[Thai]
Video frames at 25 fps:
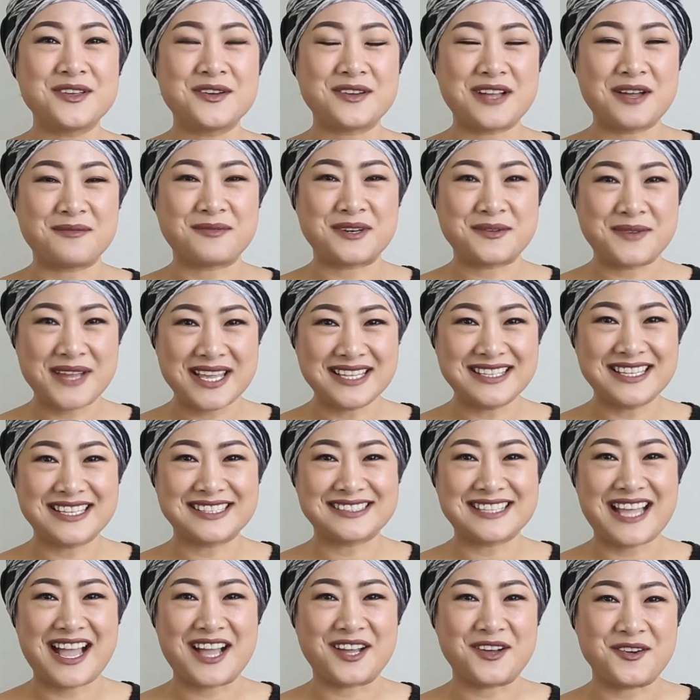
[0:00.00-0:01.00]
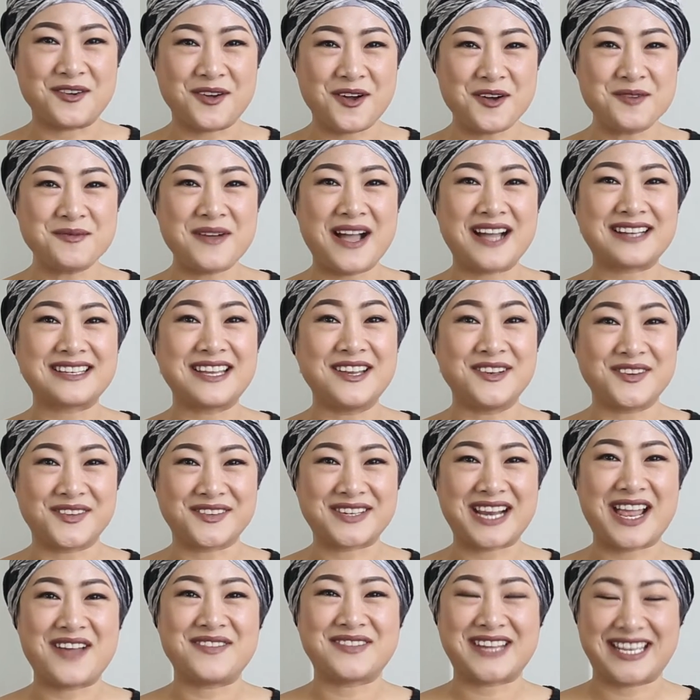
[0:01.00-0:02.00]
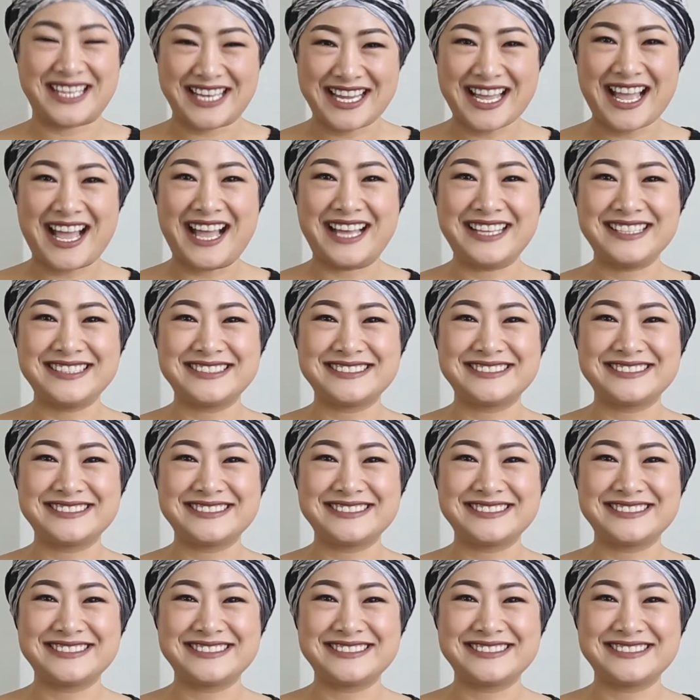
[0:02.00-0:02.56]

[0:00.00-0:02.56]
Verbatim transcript: เกี่ยวกับประเภทต่างๆ ของห้องพักในโรงแรมกันนะคะ